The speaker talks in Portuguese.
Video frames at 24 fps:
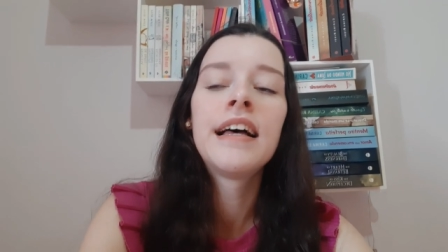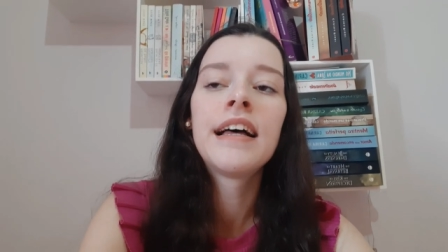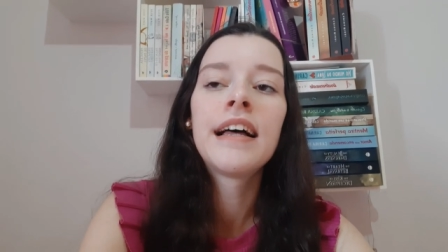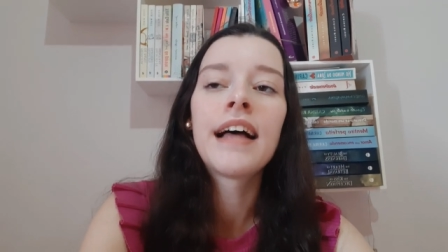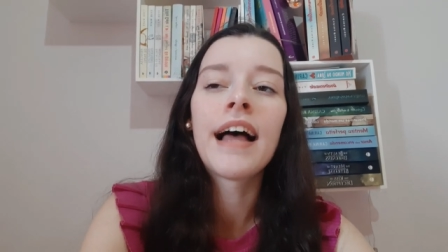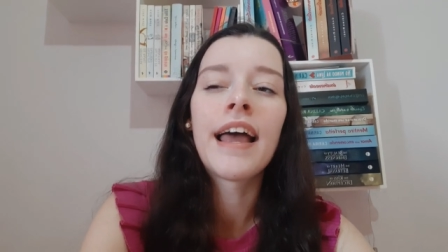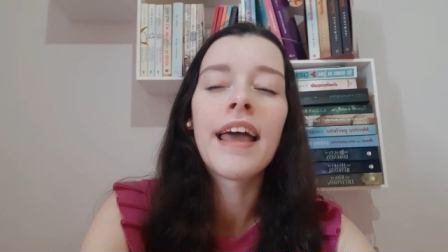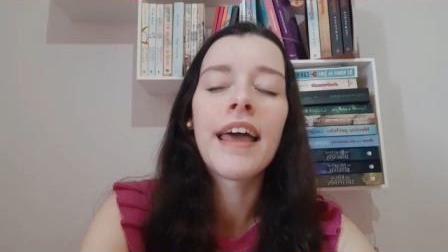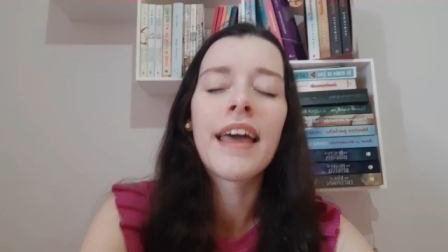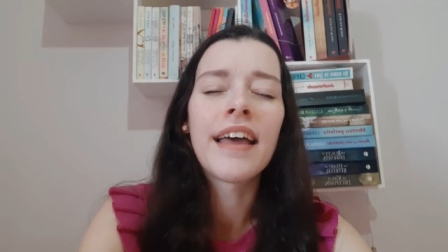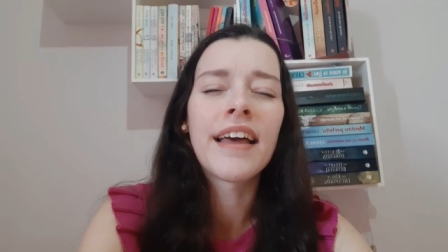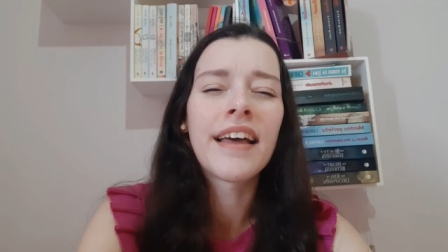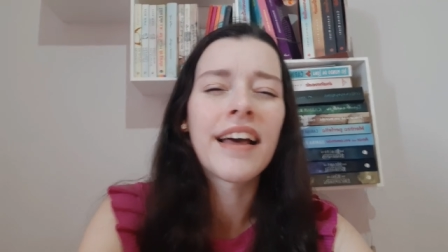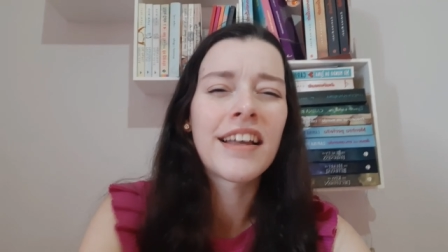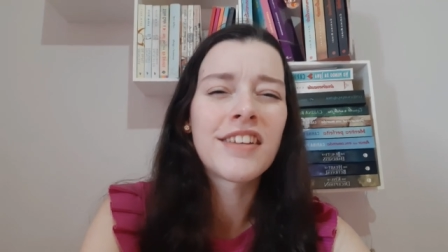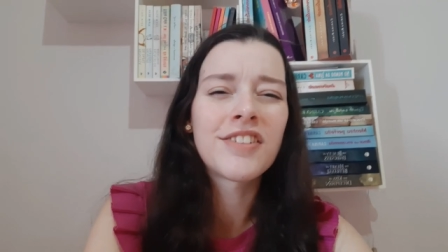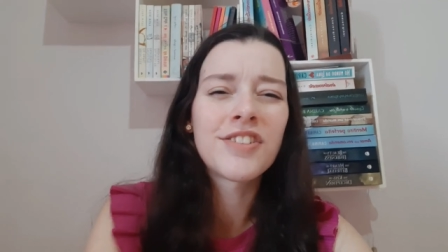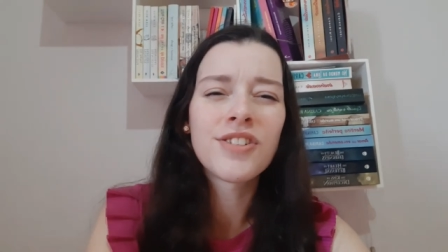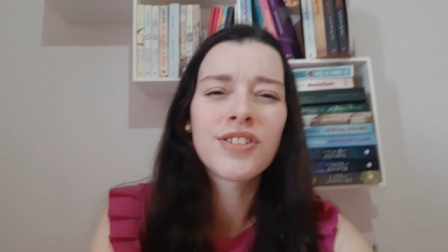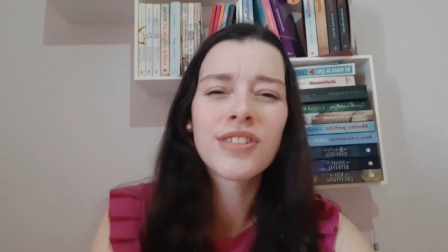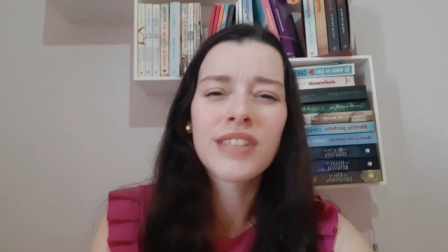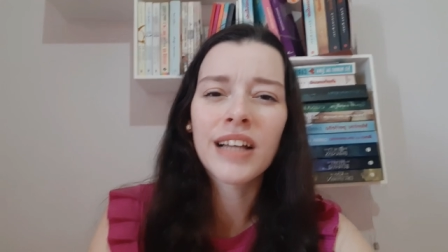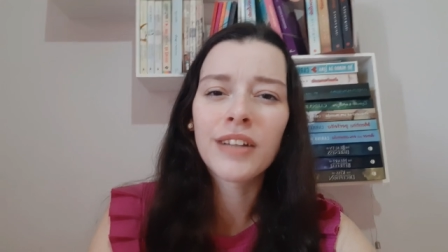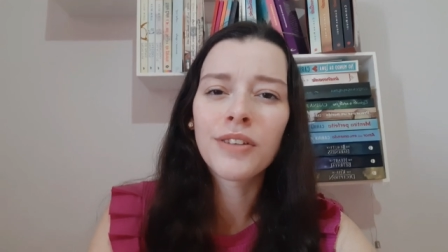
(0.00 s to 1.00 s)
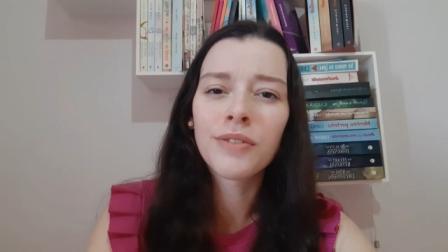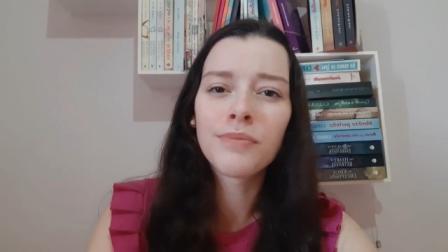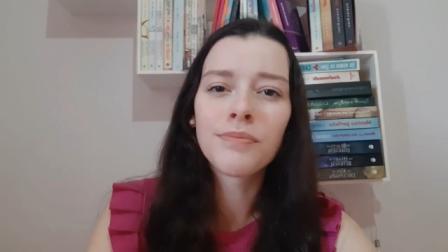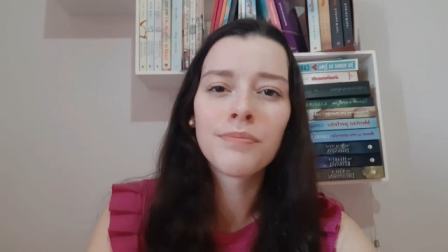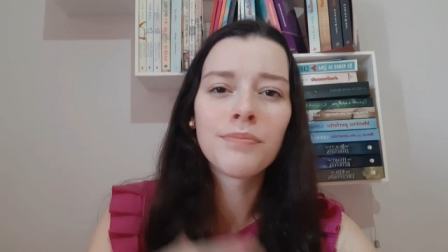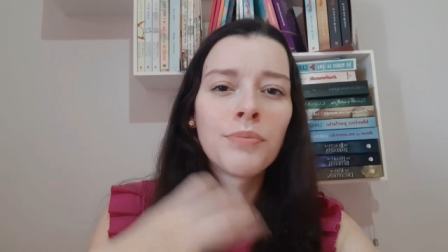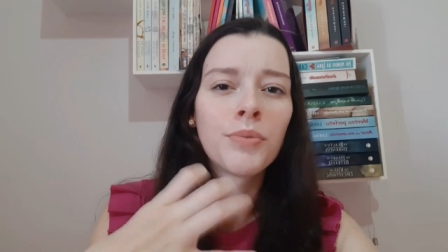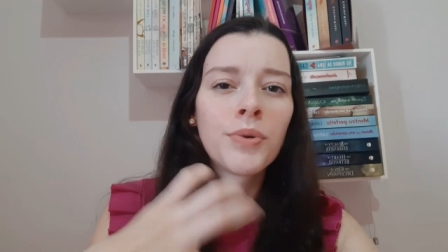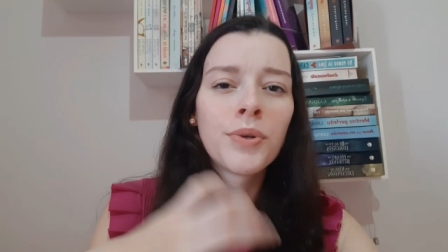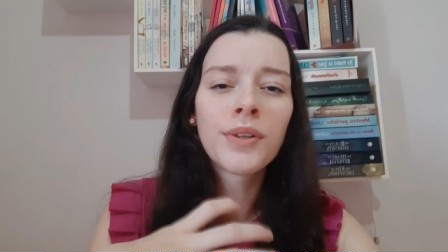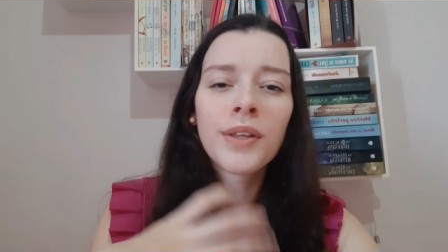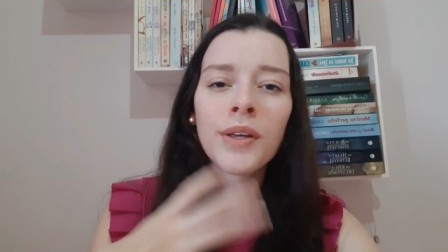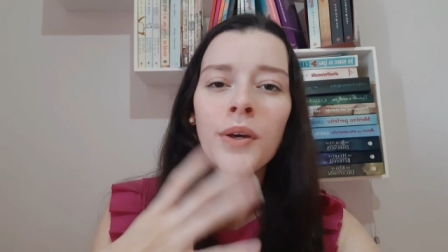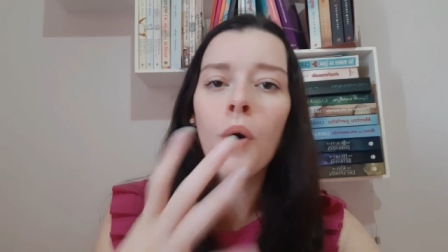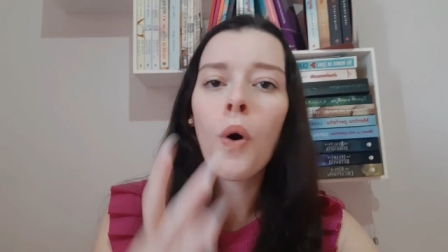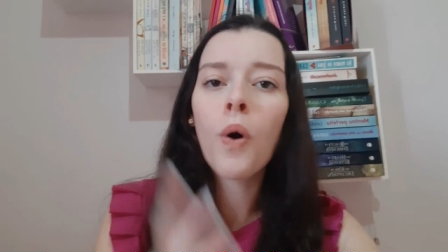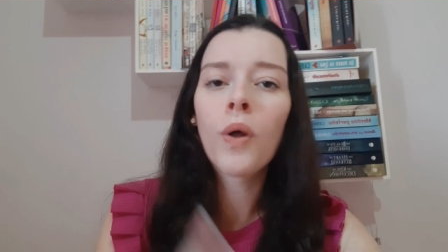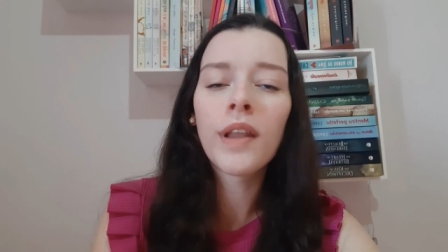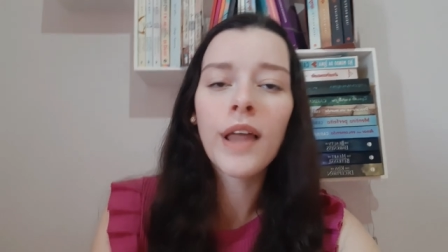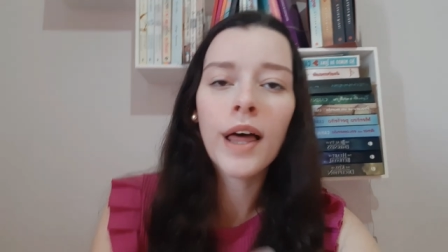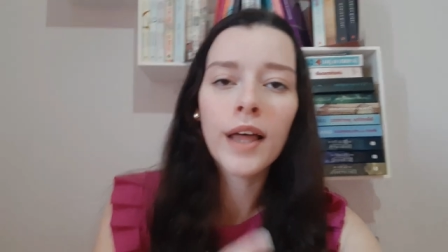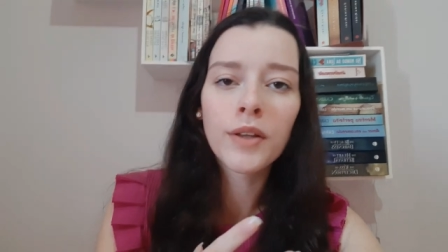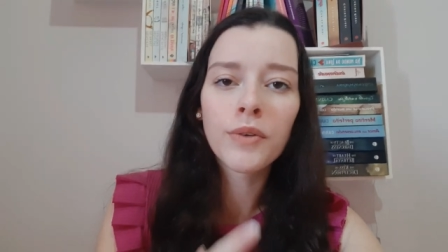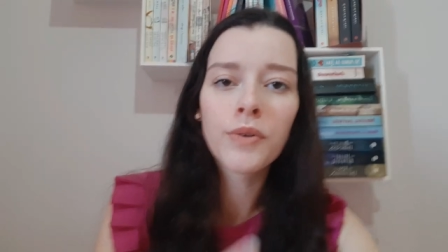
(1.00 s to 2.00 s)
É, a gente tá muito
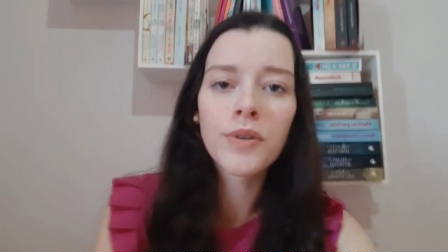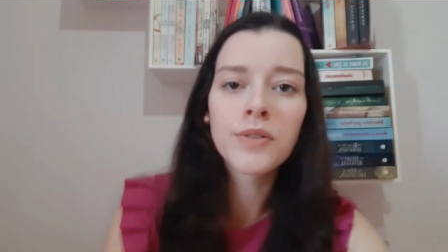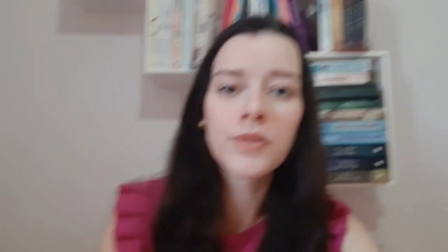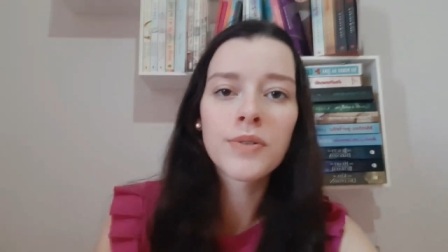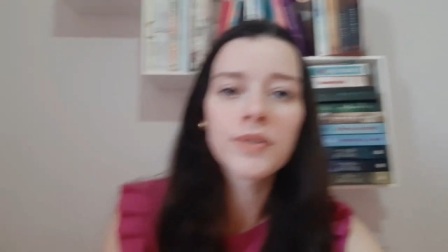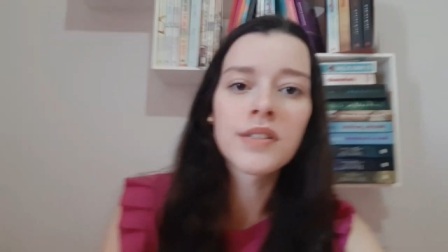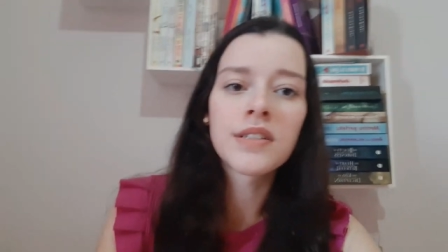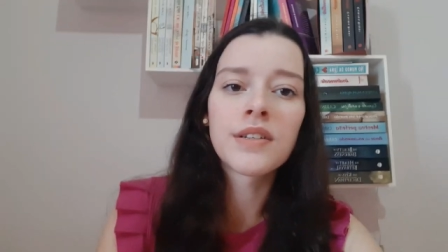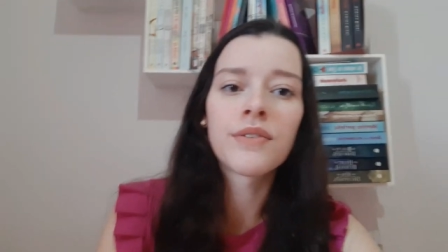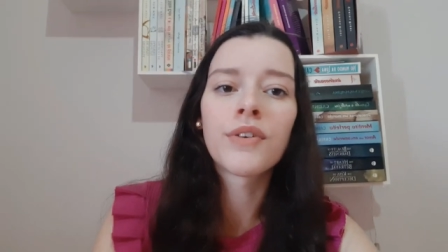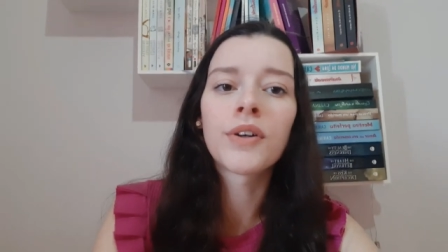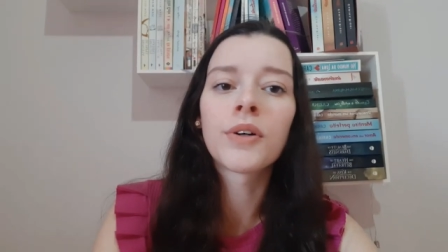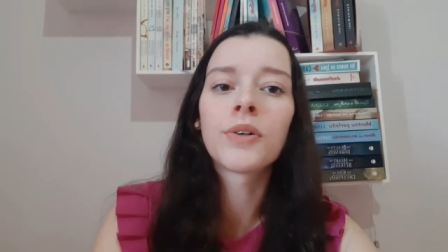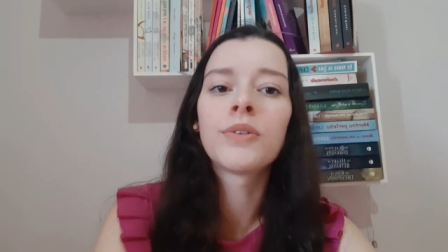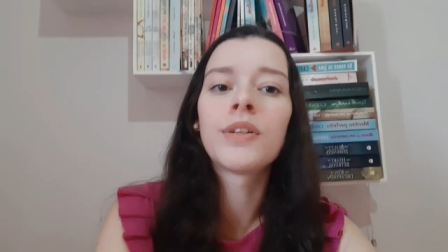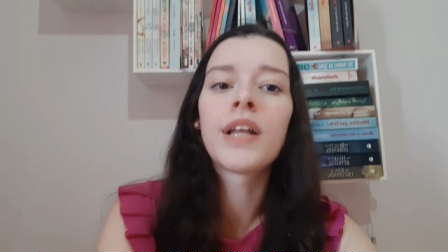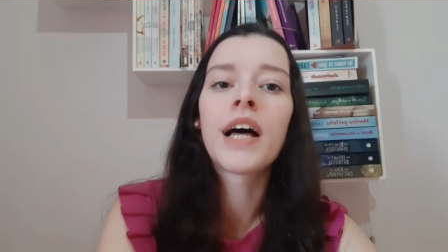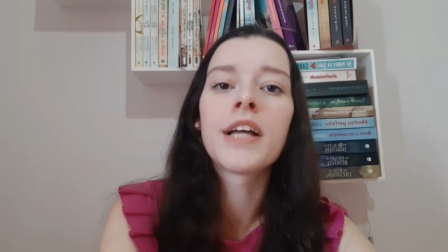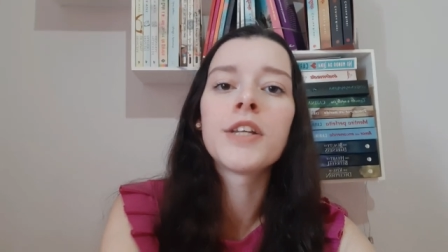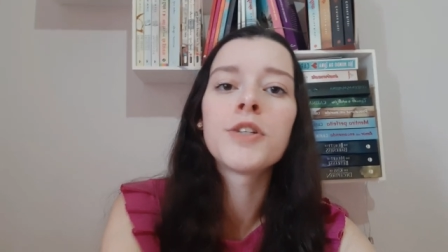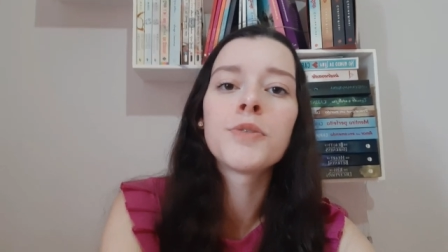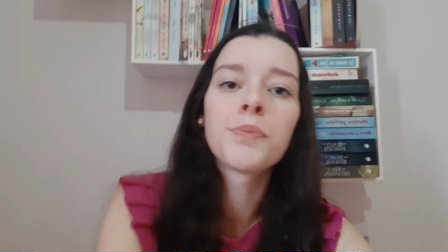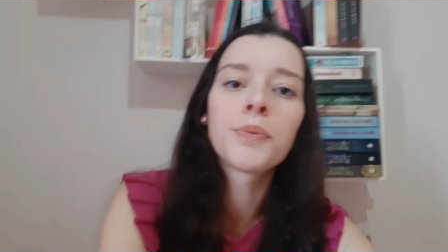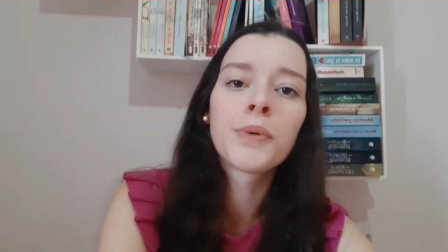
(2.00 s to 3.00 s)
enrolado com as coisas da faculdade,